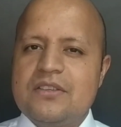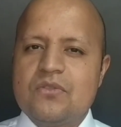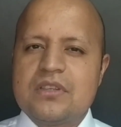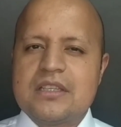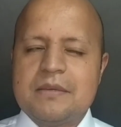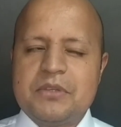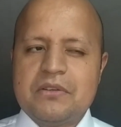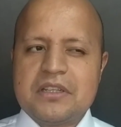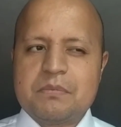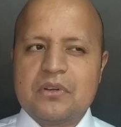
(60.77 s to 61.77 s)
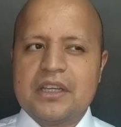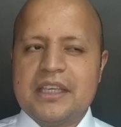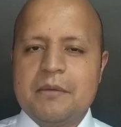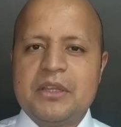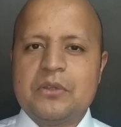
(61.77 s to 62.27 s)
hay sus excepciones porque
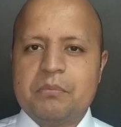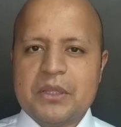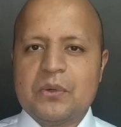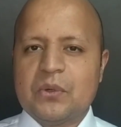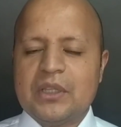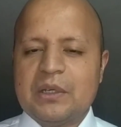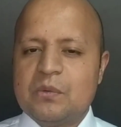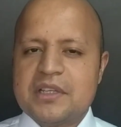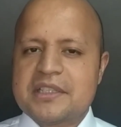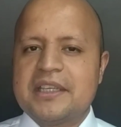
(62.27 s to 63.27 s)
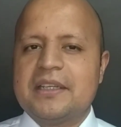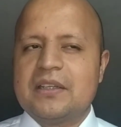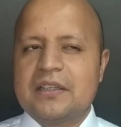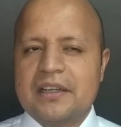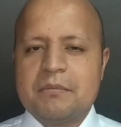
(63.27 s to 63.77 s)
ya me he topado con algunas que
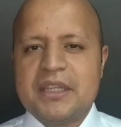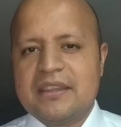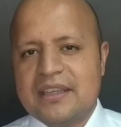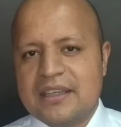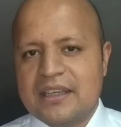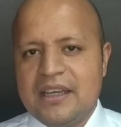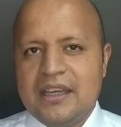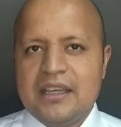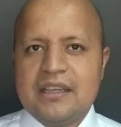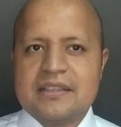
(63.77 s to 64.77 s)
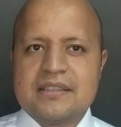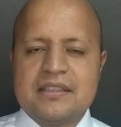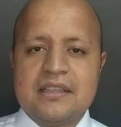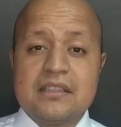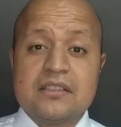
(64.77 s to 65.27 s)
realmente
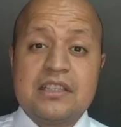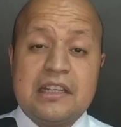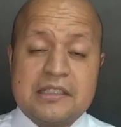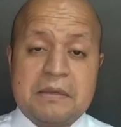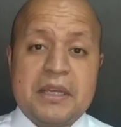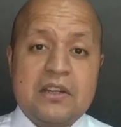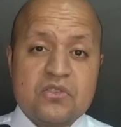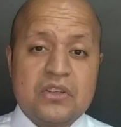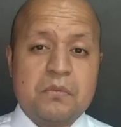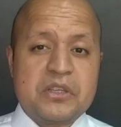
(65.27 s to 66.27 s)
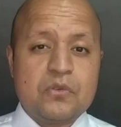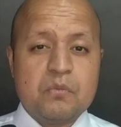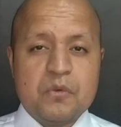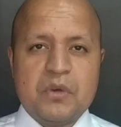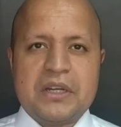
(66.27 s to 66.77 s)
este, si, si, bien los aromas son
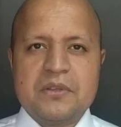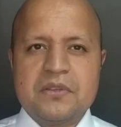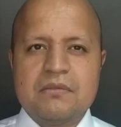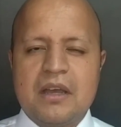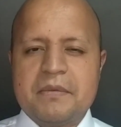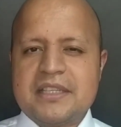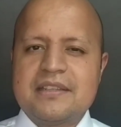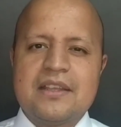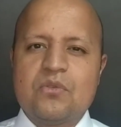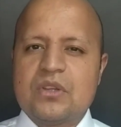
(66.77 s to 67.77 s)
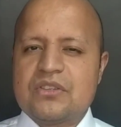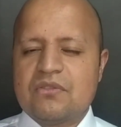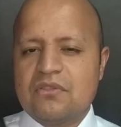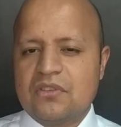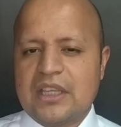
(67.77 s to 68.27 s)
muy buenos, a veces la
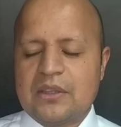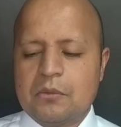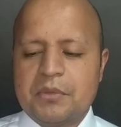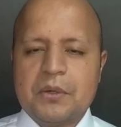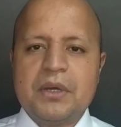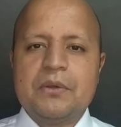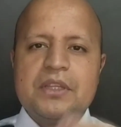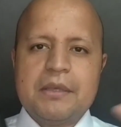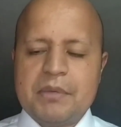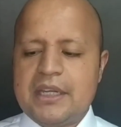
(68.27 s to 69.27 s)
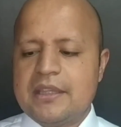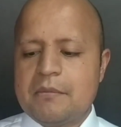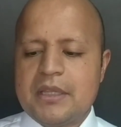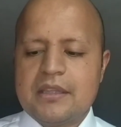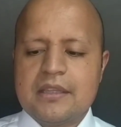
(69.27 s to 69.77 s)
duración no tanto. Pero bueno,
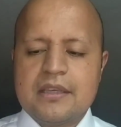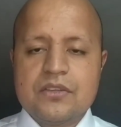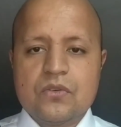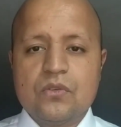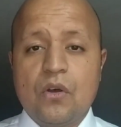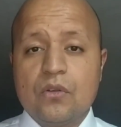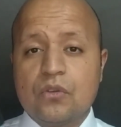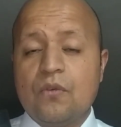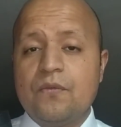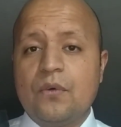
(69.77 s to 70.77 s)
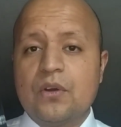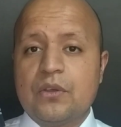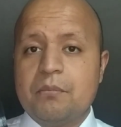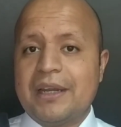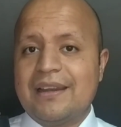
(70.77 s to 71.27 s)
independientemente de eso, Tom Ford de
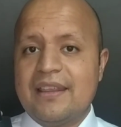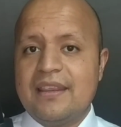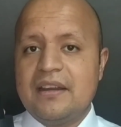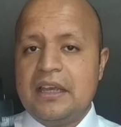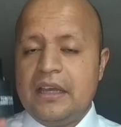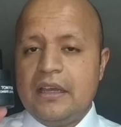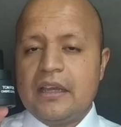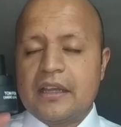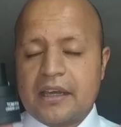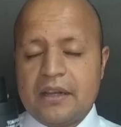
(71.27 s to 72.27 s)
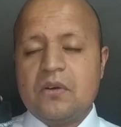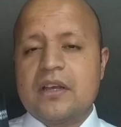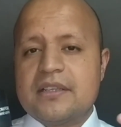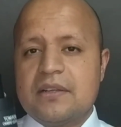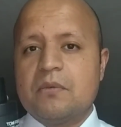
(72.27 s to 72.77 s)
Hombre Leather creo
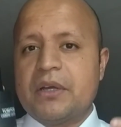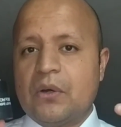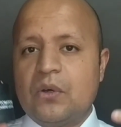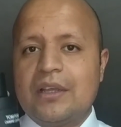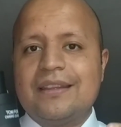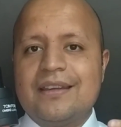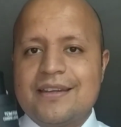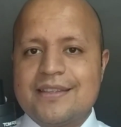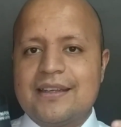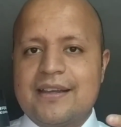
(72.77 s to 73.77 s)
que es de lo mejor que tiene esta